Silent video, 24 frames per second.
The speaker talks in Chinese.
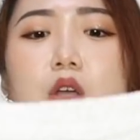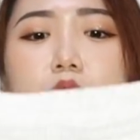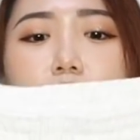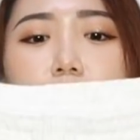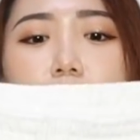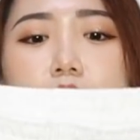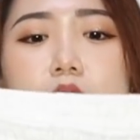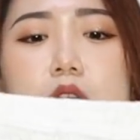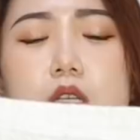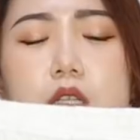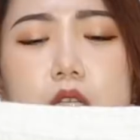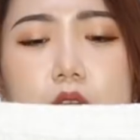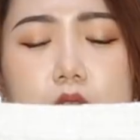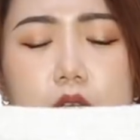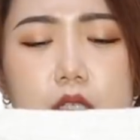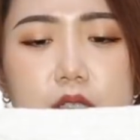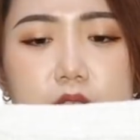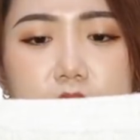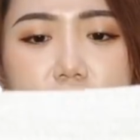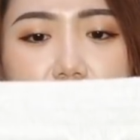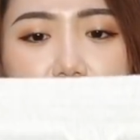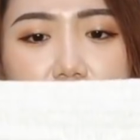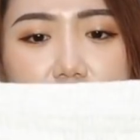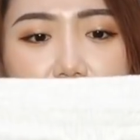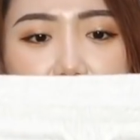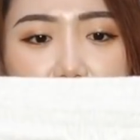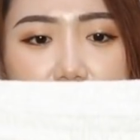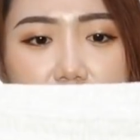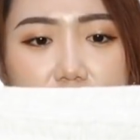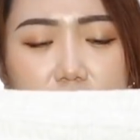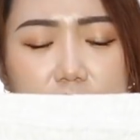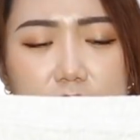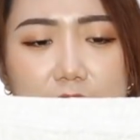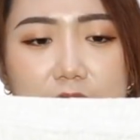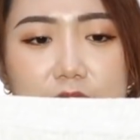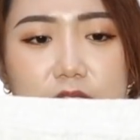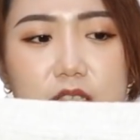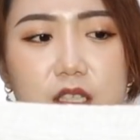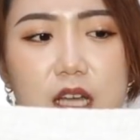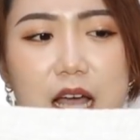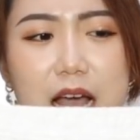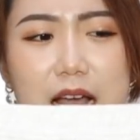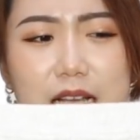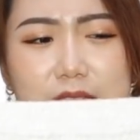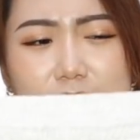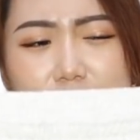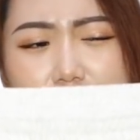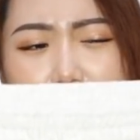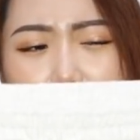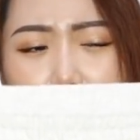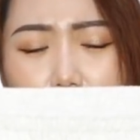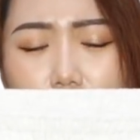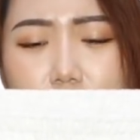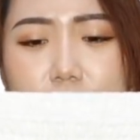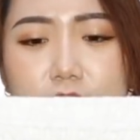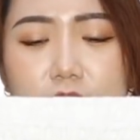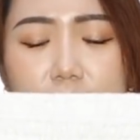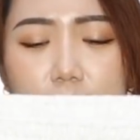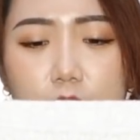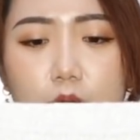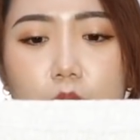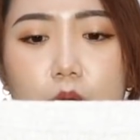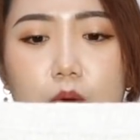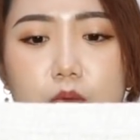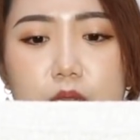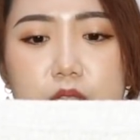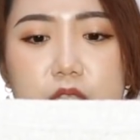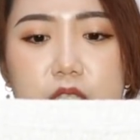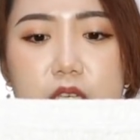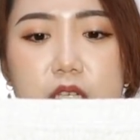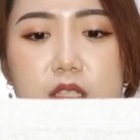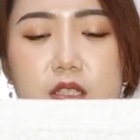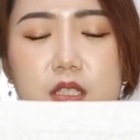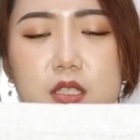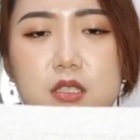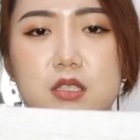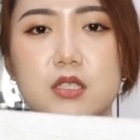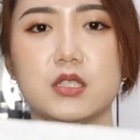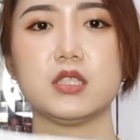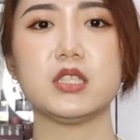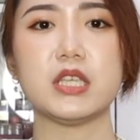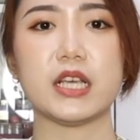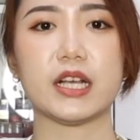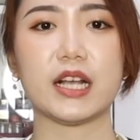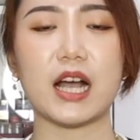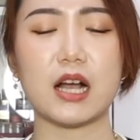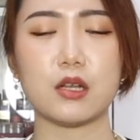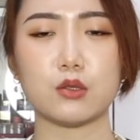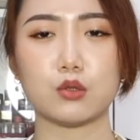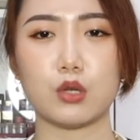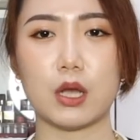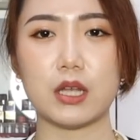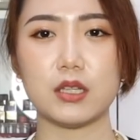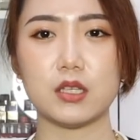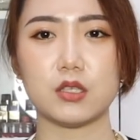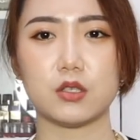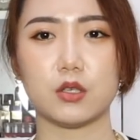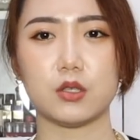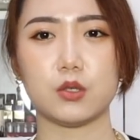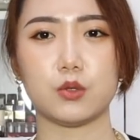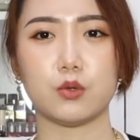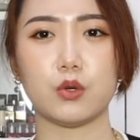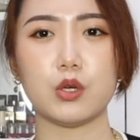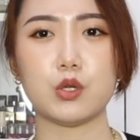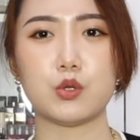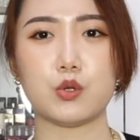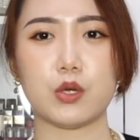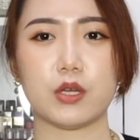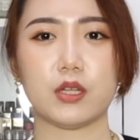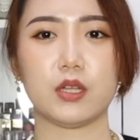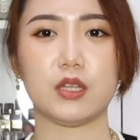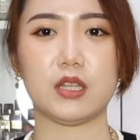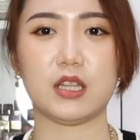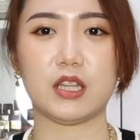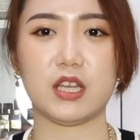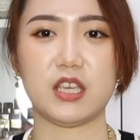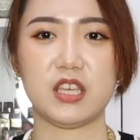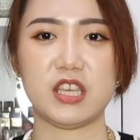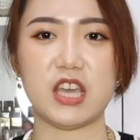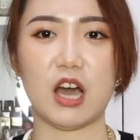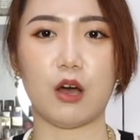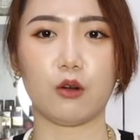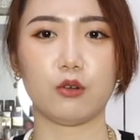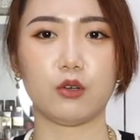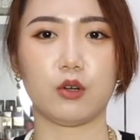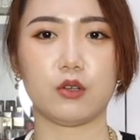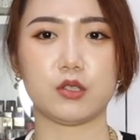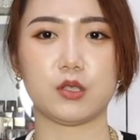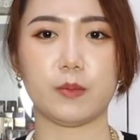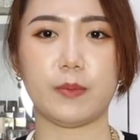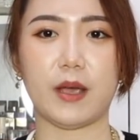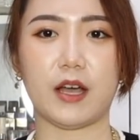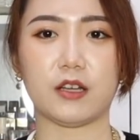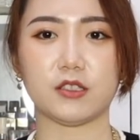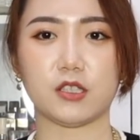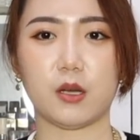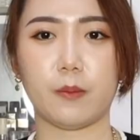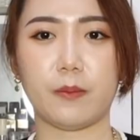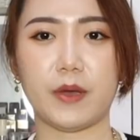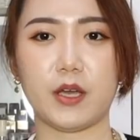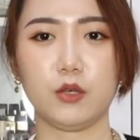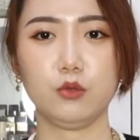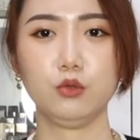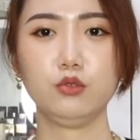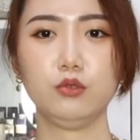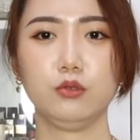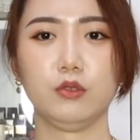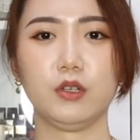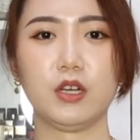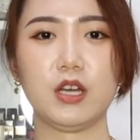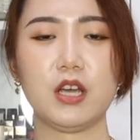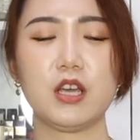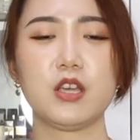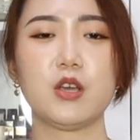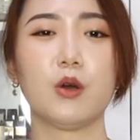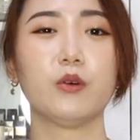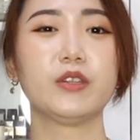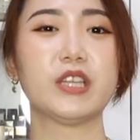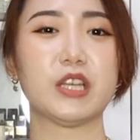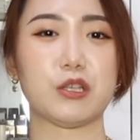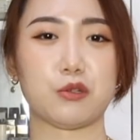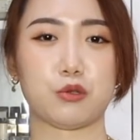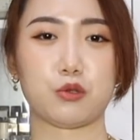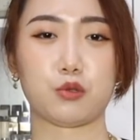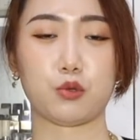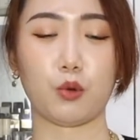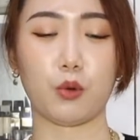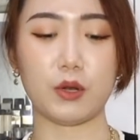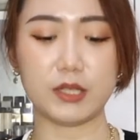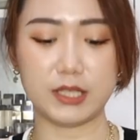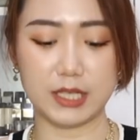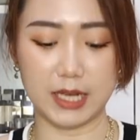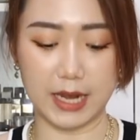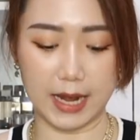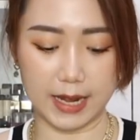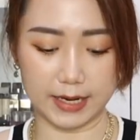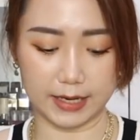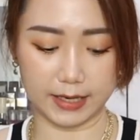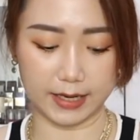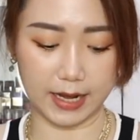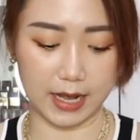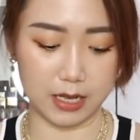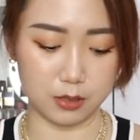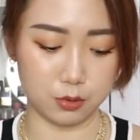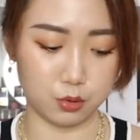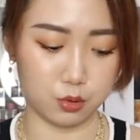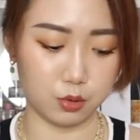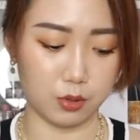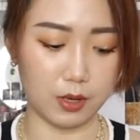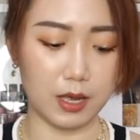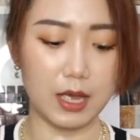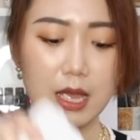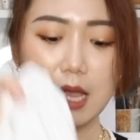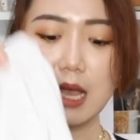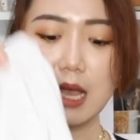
所以呢，这里呢它是还是有一点空间的。只是你刚穿的时候，你就会觉得你的腰肉这边好像被嗯。有点缩起来的感觉，